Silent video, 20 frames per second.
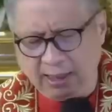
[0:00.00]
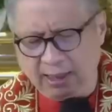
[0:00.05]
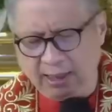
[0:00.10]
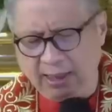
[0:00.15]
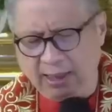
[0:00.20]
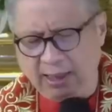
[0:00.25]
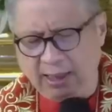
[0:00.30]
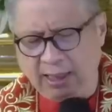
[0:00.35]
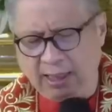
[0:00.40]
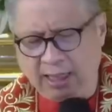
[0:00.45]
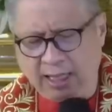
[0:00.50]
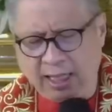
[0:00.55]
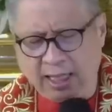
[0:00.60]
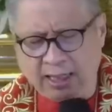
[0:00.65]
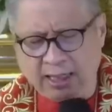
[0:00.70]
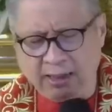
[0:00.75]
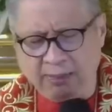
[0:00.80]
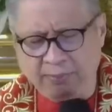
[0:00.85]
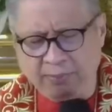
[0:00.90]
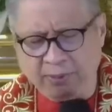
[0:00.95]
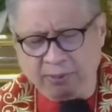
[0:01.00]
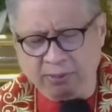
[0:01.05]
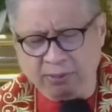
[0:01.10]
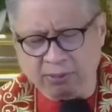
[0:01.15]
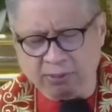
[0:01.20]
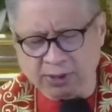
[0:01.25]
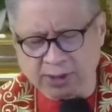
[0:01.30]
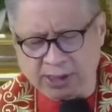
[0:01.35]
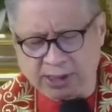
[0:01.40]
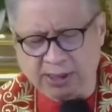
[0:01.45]
ang akin pong
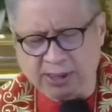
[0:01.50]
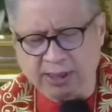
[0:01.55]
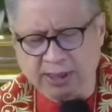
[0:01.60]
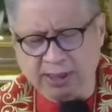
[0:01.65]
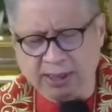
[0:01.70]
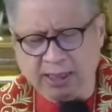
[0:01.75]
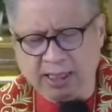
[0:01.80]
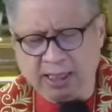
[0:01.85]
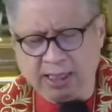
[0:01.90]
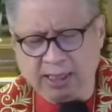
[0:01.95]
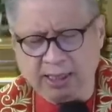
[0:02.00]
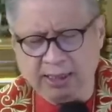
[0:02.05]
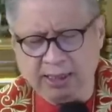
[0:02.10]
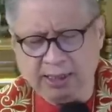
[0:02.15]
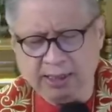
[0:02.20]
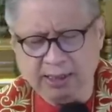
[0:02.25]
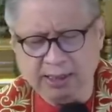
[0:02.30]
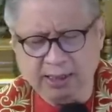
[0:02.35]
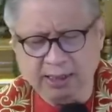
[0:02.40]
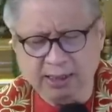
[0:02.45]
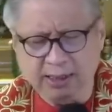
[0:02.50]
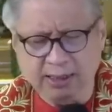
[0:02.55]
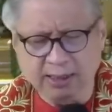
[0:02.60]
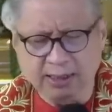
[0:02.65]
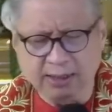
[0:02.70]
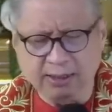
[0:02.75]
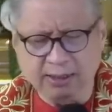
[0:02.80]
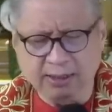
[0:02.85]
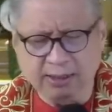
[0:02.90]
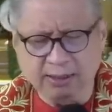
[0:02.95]
concern ay,
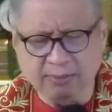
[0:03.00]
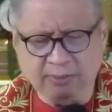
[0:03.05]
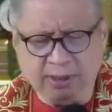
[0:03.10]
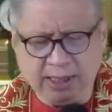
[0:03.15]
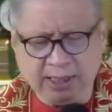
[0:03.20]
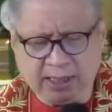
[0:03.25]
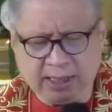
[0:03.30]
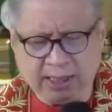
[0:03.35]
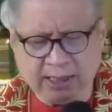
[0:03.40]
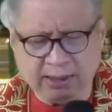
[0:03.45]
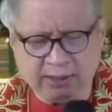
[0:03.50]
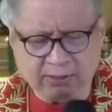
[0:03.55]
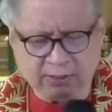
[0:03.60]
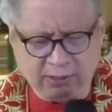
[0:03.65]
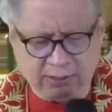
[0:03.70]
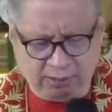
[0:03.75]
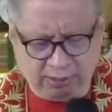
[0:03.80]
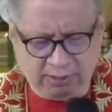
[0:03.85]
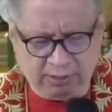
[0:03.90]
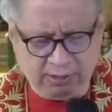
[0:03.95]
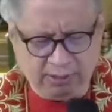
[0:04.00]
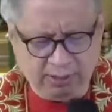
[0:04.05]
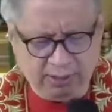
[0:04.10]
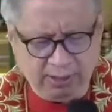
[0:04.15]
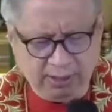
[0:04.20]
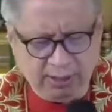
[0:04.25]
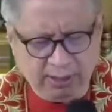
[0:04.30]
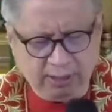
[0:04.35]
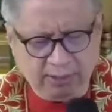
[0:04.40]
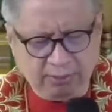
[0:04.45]
balikan ko,
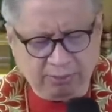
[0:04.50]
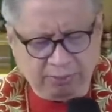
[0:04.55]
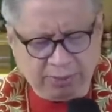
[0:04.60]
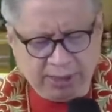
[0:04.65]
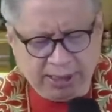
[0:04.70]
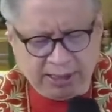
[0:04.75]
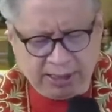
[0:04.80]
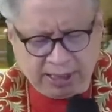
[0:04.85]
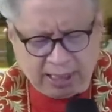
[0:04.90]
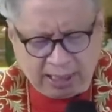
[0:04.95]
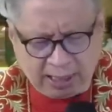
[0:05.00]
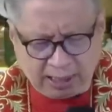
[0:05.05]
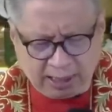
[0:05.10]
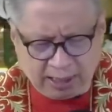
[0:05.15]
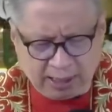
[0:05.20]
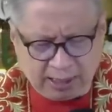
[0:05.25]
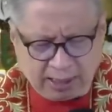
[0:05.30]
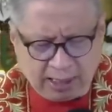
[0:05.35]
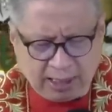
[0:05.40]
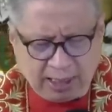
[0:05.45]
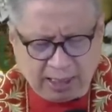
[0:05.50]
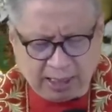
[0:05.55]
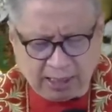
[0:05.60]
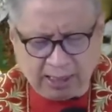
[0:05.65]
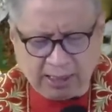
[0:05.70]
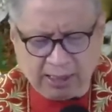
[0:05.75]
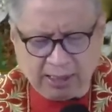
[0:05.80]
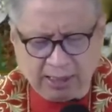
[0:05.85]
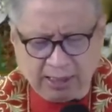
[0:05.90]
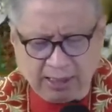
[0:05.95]
binyagan ka,
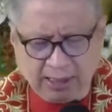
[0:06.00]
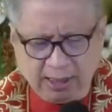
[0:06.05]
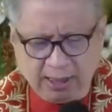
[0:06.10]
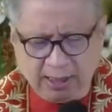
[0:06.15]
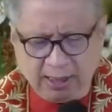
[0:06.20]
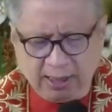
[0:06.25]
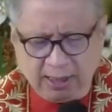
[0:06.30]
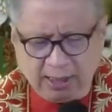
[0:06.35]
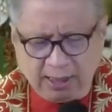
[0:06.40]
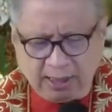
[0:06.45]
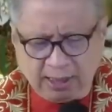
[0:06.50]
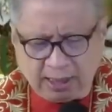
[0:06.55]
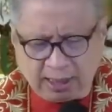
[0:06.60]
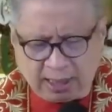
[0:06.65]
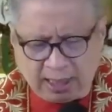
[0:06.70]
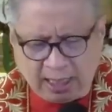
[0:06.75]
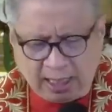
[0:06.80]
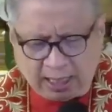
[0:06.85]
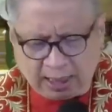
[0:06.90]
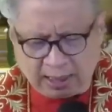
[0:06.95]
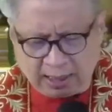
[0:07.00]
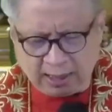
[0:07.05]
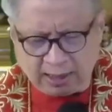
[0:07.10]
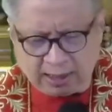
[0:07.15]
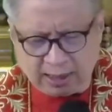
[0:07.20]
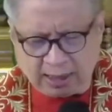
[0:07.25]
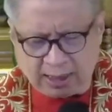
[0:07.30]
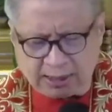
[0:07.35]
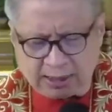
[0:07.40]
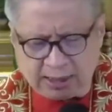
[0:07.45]
nag-aral
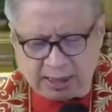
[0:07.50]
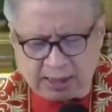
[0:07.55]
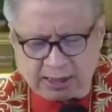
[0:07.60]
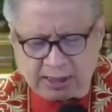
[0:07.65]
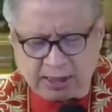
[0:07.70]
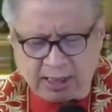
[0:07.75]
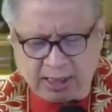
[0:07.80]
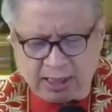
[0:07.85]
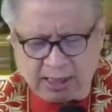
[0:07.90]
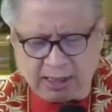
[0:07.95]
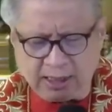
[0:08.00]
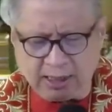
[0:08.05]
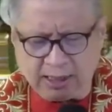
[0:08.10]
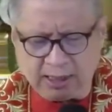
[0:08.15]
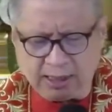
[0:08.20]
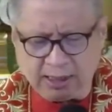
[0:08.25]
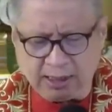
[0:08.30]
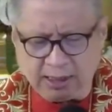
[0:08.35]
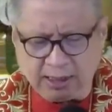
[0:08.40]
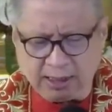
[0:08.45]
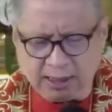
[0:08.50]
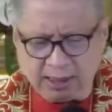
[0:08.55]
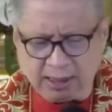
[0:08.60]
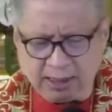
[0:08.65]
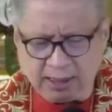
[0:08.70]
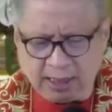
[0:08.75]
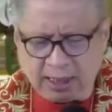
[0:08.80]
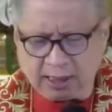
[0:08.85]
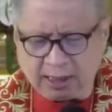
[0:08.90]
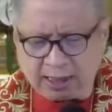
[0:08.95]
ka sa isang
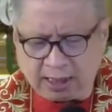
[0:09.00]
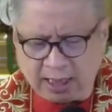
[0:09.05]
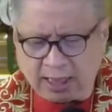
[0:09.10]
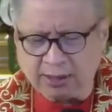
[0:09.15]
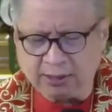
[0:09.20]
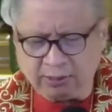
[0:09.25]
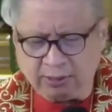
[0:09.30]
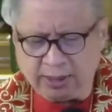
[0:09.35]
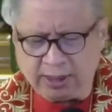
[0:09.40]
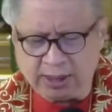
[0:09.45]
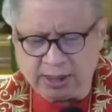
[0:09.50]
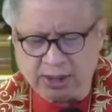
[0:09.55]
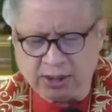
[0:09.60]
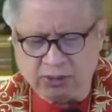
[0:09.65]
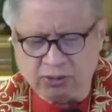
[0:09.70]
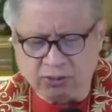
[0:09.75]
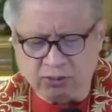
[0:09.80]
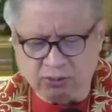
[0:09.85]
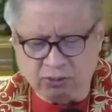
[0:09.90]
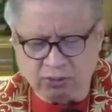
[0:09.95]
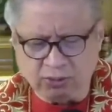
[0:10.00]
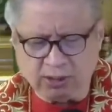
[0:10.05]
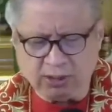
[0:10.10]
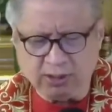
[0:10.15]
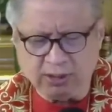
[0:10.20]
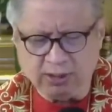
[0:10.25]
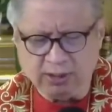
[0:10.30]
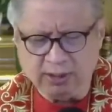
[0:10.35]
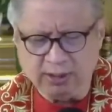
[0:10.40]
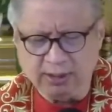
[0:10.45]
non-Catholic school,
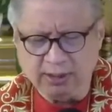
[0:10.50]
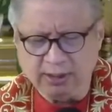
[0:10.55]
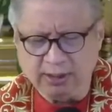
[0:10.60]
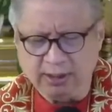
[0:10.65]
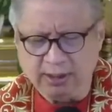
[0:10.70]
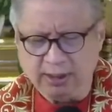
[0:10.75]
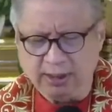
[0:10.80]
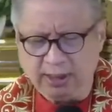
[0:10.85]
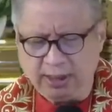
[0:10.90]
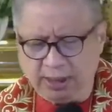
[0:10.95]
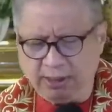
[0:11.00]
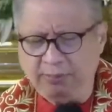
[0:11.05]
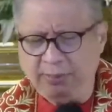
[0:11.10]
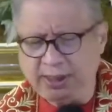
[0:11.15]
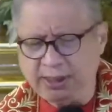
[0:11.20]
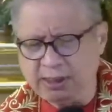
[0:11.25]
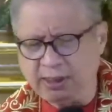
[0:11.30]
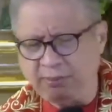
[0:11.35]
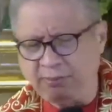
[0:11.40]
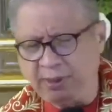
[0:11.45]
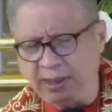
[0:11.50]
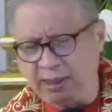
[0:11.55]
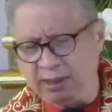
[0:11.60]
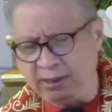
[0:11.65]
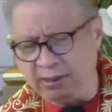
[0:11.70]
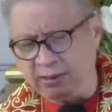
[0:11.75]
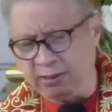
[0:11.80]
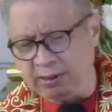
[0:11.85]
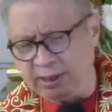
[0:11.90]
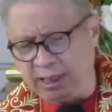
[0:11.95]
ibig sabihin
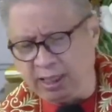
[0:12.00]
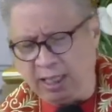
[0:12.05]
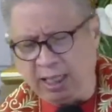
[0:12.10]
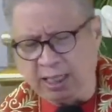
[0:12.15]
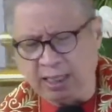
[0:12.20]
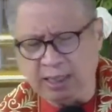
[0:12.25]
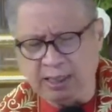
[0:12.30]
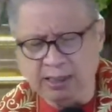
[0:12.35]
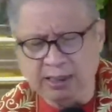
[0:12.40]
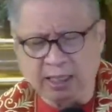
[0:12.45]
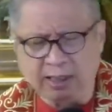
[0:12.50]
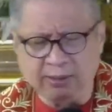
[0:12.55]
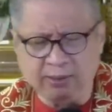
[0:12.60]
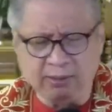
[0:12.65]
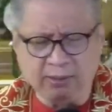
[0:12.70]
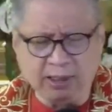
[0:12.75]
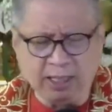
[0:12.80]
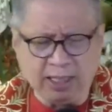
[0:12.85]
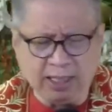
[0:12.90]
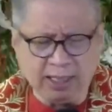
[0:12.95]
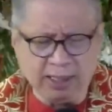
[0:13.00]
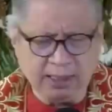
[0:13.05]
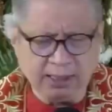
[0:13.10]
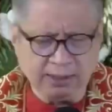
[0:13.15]
doon, ang akin tanong ay,